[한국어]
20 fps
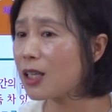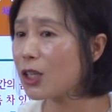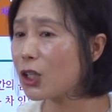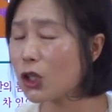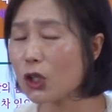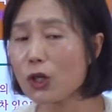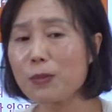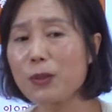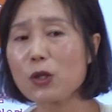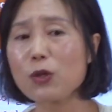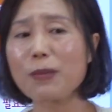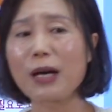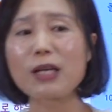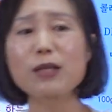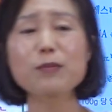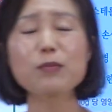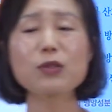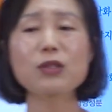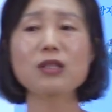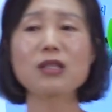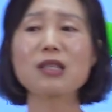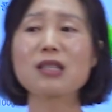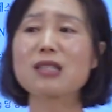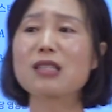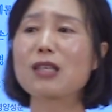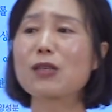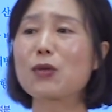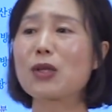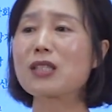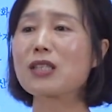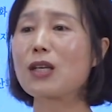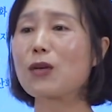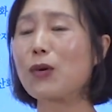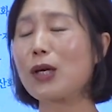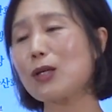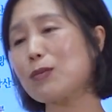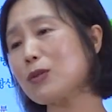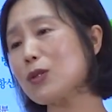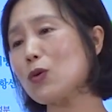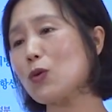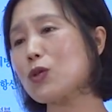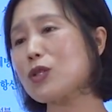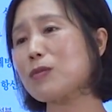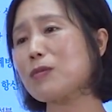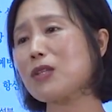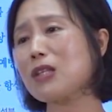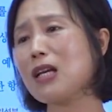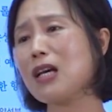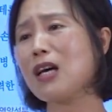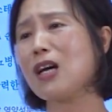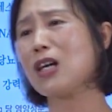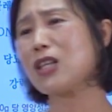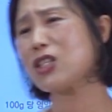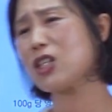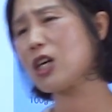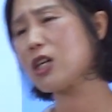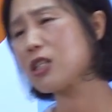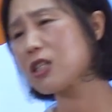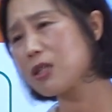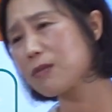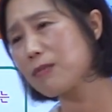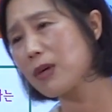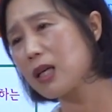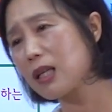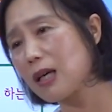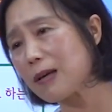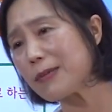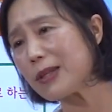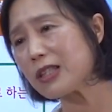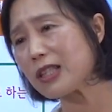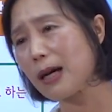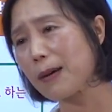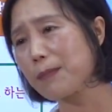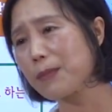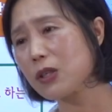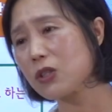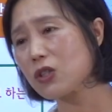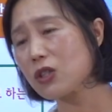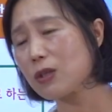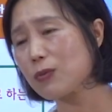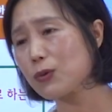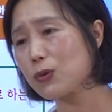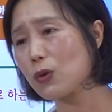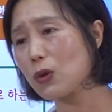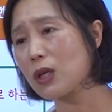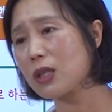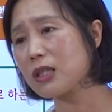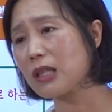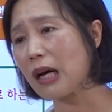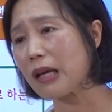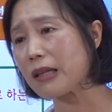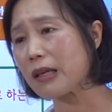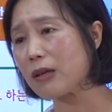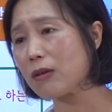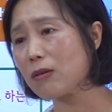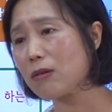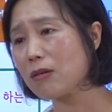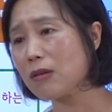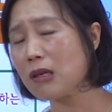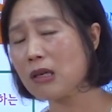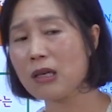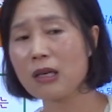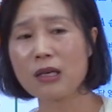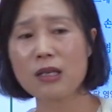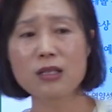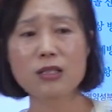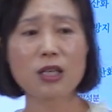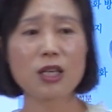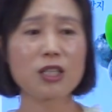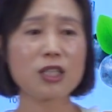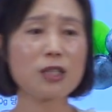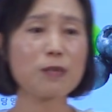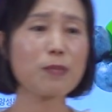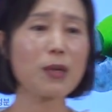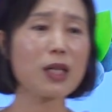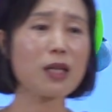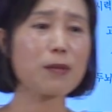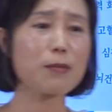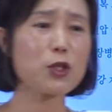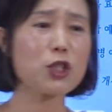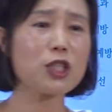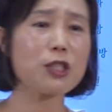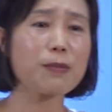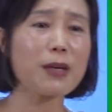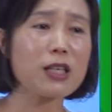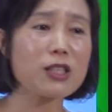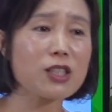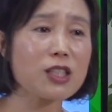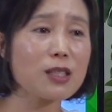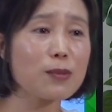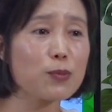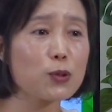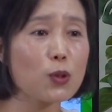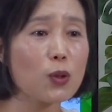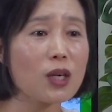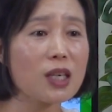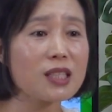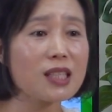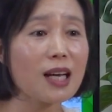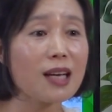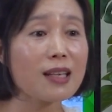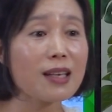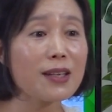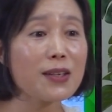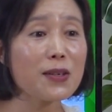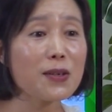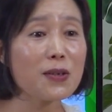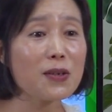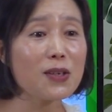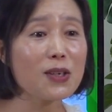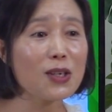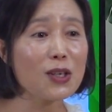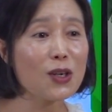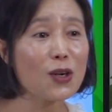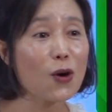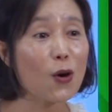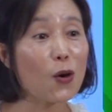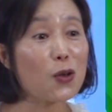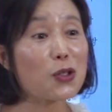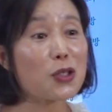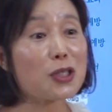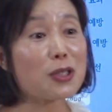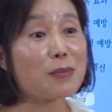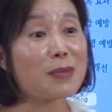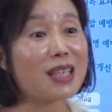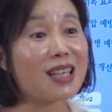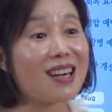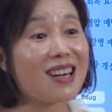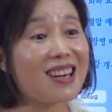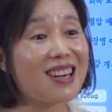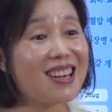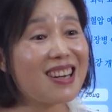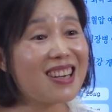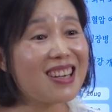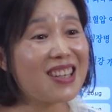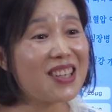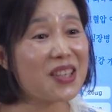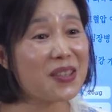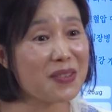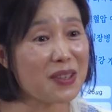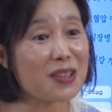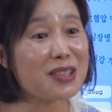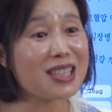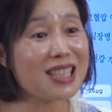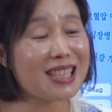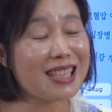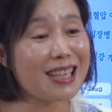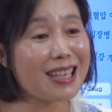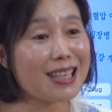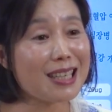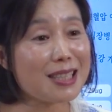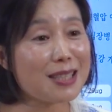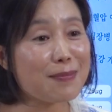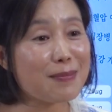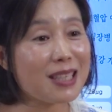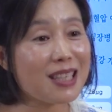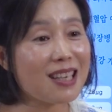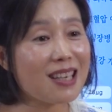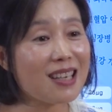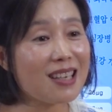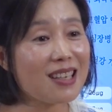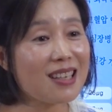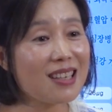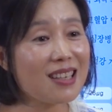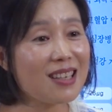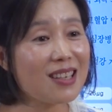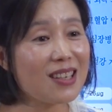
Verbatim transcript: 그럼에도 많은 분들이 이제 굉장히 많은 분들이 오시면 채식만 하면 단백질이 부족하지 않아요? 채식만 하면 지방질이 부족하지 않아요? 어떻습니까? 여러분 어떻게 생각하십니까?